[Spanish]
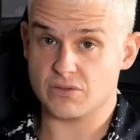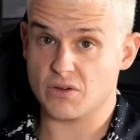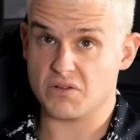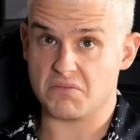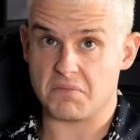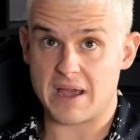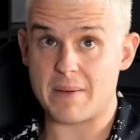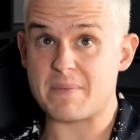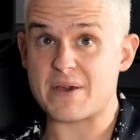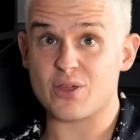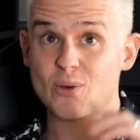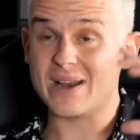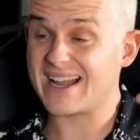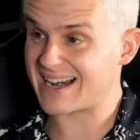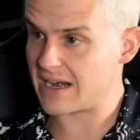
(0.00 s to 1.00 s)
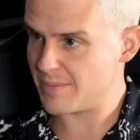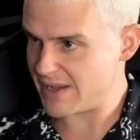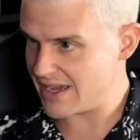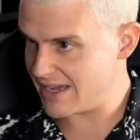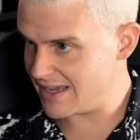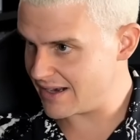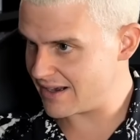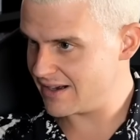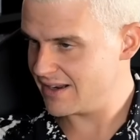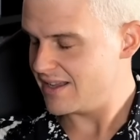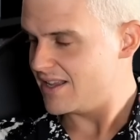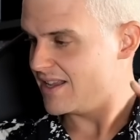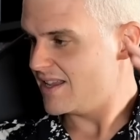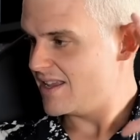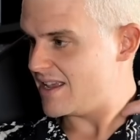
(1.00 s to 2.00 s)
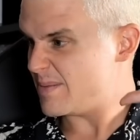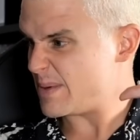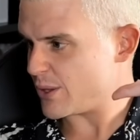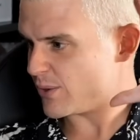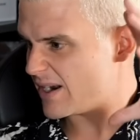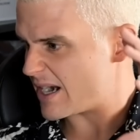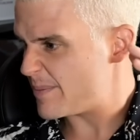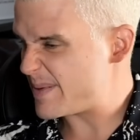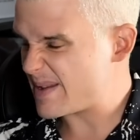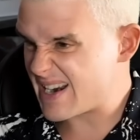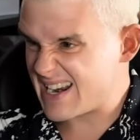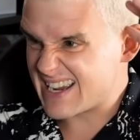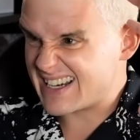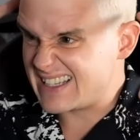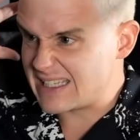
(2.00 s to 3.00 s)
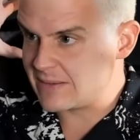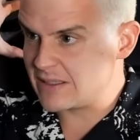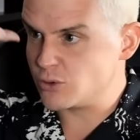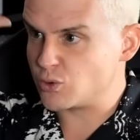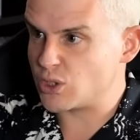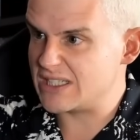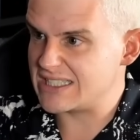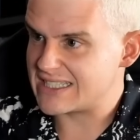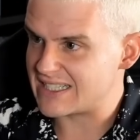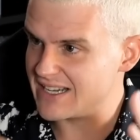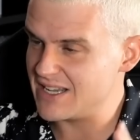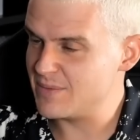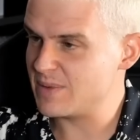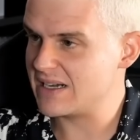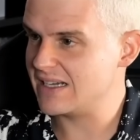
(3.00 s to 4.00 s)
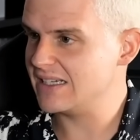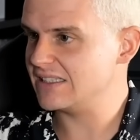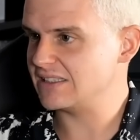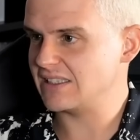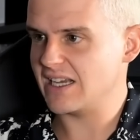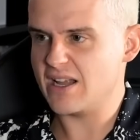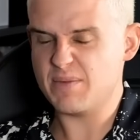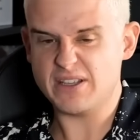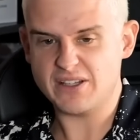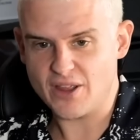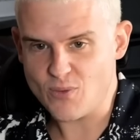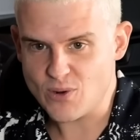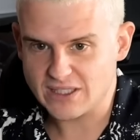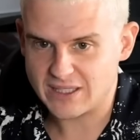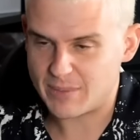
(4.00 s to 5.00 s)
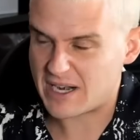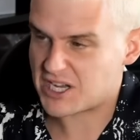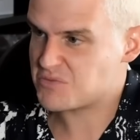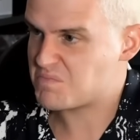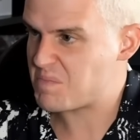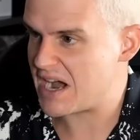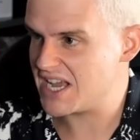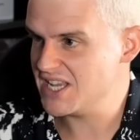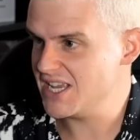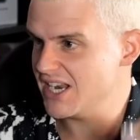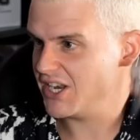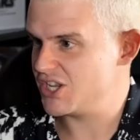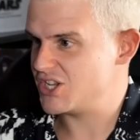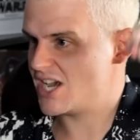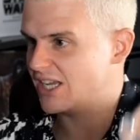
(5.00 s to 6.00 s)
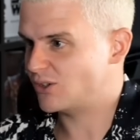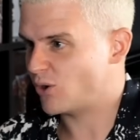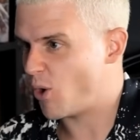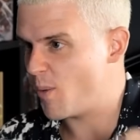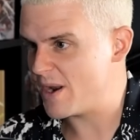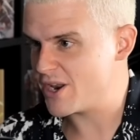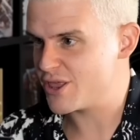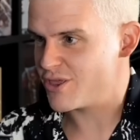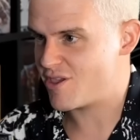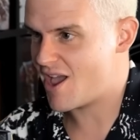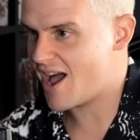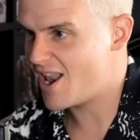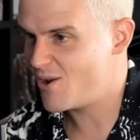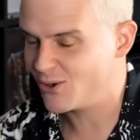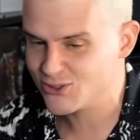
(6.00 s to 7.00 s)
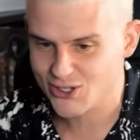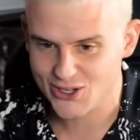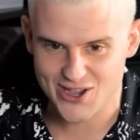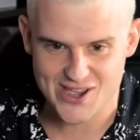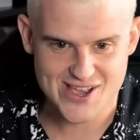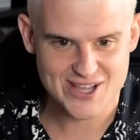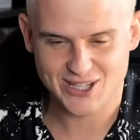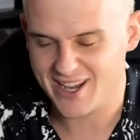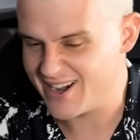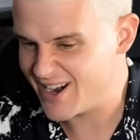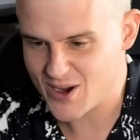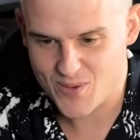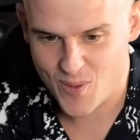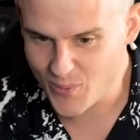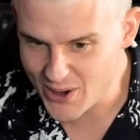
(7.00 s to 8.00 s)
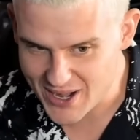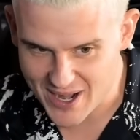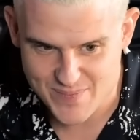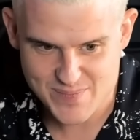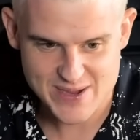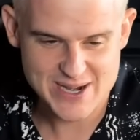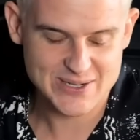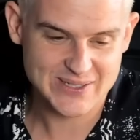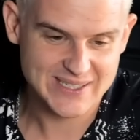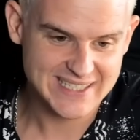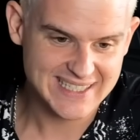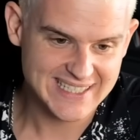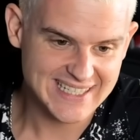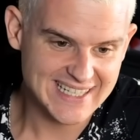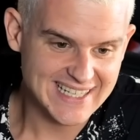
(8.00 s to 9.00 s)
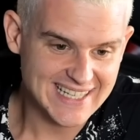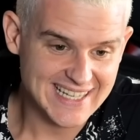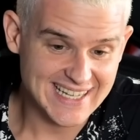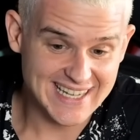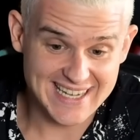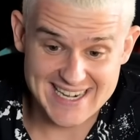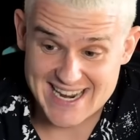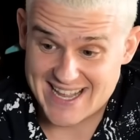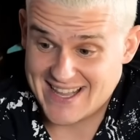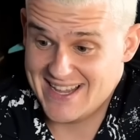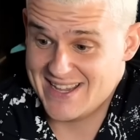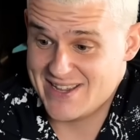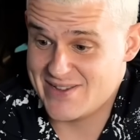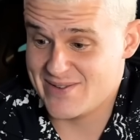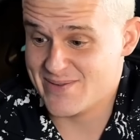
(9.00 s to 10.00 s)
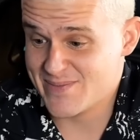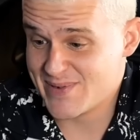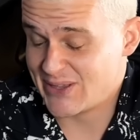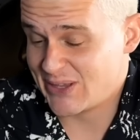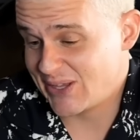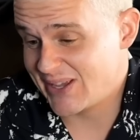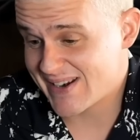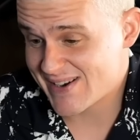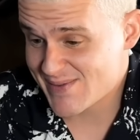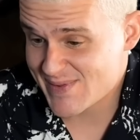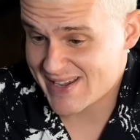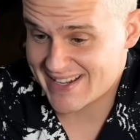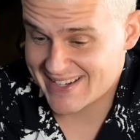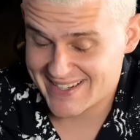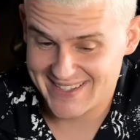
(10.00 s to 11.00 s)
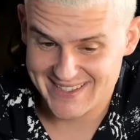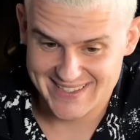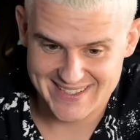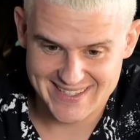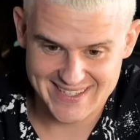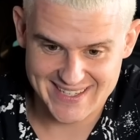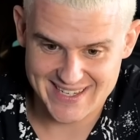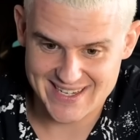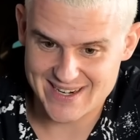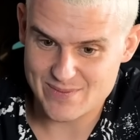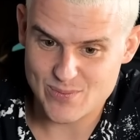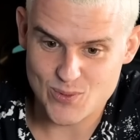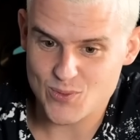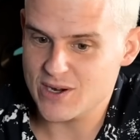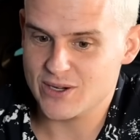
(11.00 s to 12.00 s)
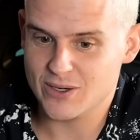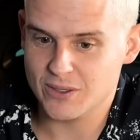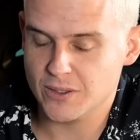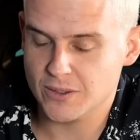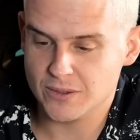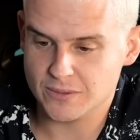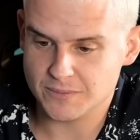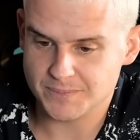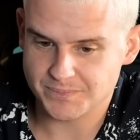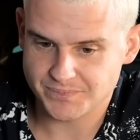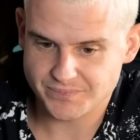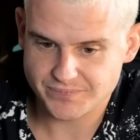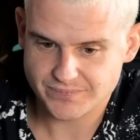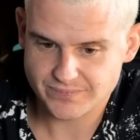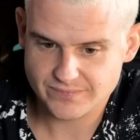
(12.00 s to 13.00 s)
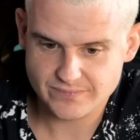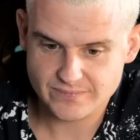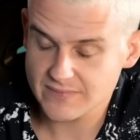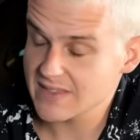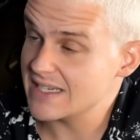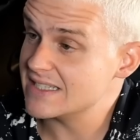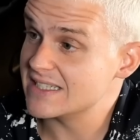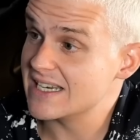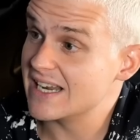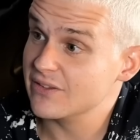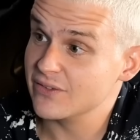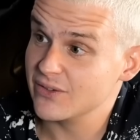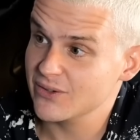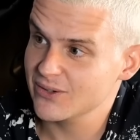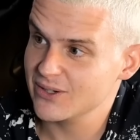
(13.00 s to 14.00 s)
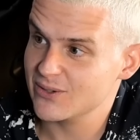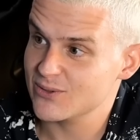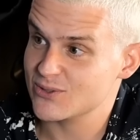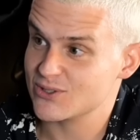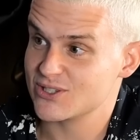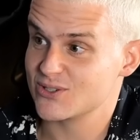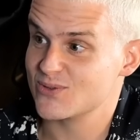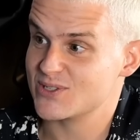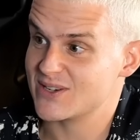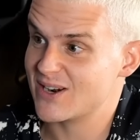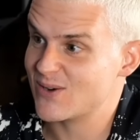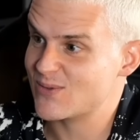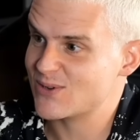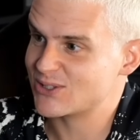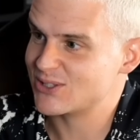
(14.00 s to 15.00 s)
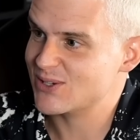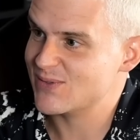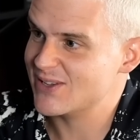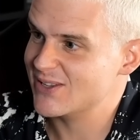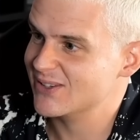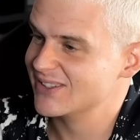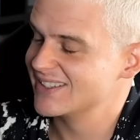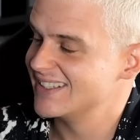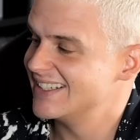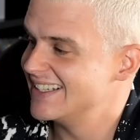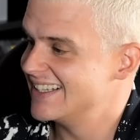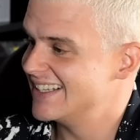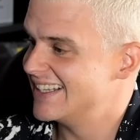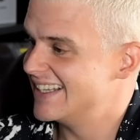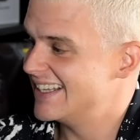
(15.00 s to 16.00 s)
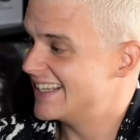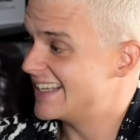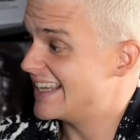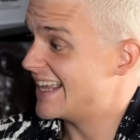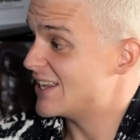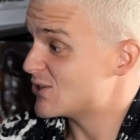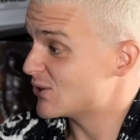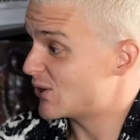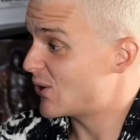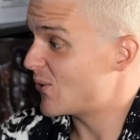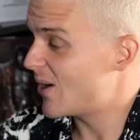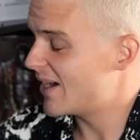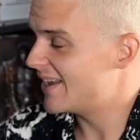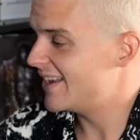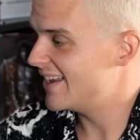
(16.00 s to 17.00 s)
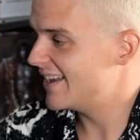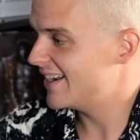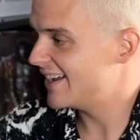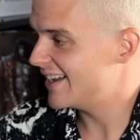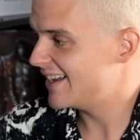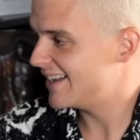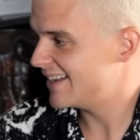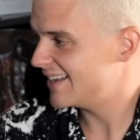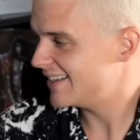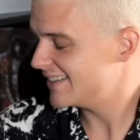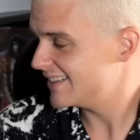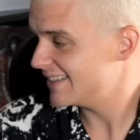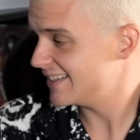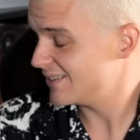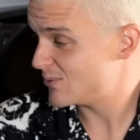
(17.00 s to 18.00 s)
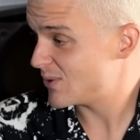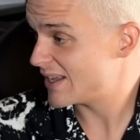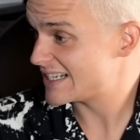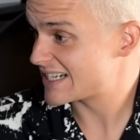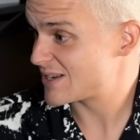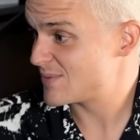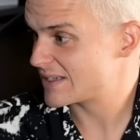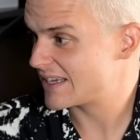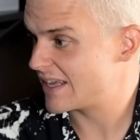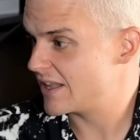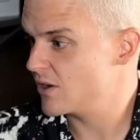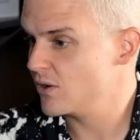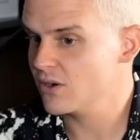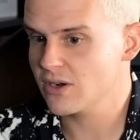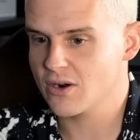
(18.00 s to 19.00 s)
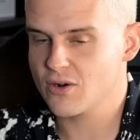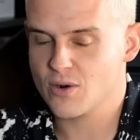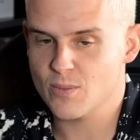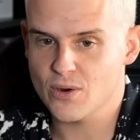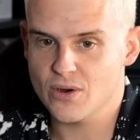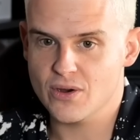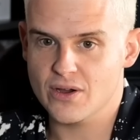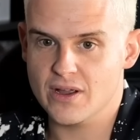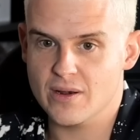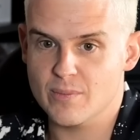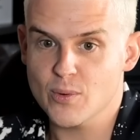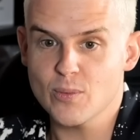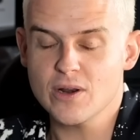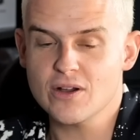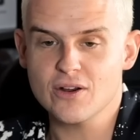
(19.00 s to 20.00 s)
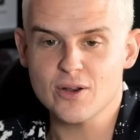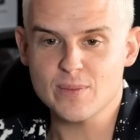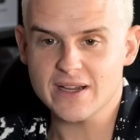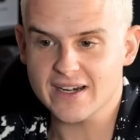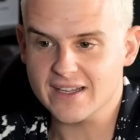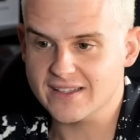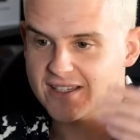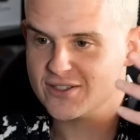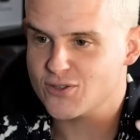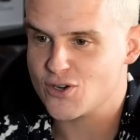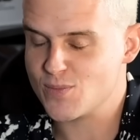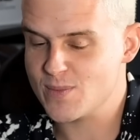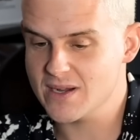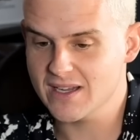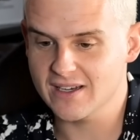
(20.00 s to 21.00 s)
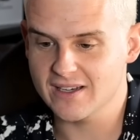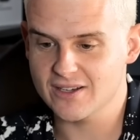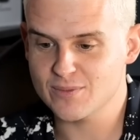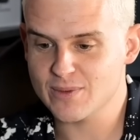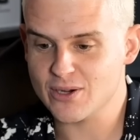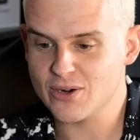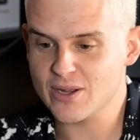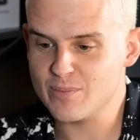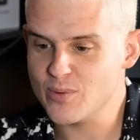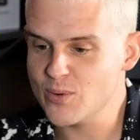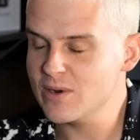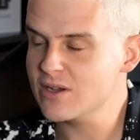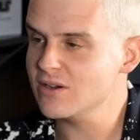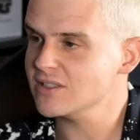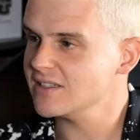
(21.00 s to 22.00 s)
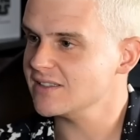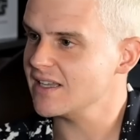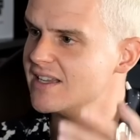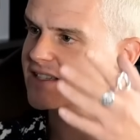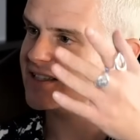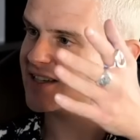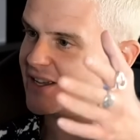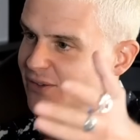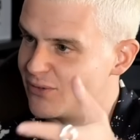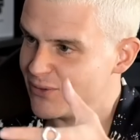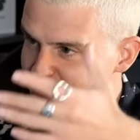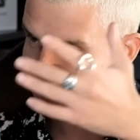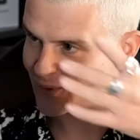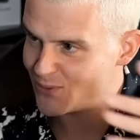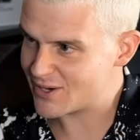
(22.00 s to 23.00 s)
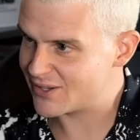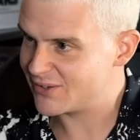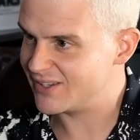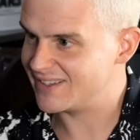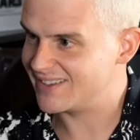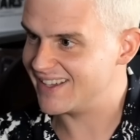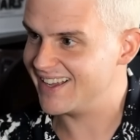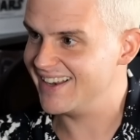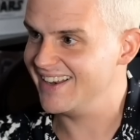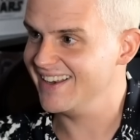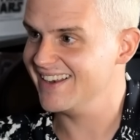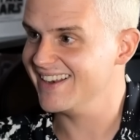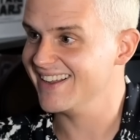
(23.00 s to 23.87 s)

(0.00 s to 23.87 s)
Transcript: No, empezó él a rapear... Empezó a rapear, le gritaban todas las rimas, tal, vete de vuelta para España, niñato, comercial, no sé qué, tal, era como muy rapero. Y nada, y yo empecé a rapear y el público en silencio, incluso se escuchaban algunos silbidos. Hostia. Que de hecho tengo ahí eh, una de las rimas que digo, algo como, el público no me grita, es normal, los mejores públicos están en silencio ante un recital.